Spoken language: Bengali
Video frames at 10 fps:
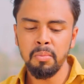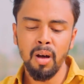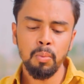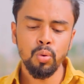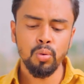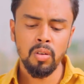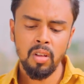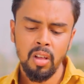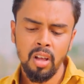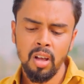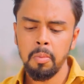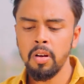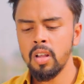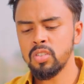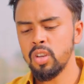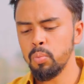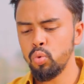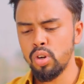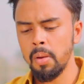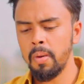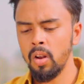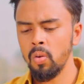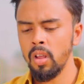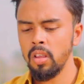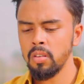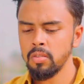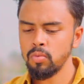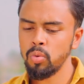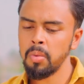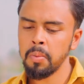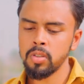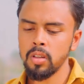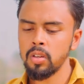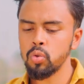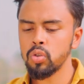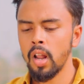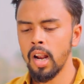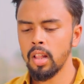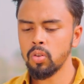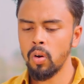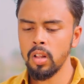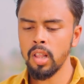বাবু আমার না আজকে মুডটা ভালো নাই তুমি আমার সাথে একটু সারা রাত কলে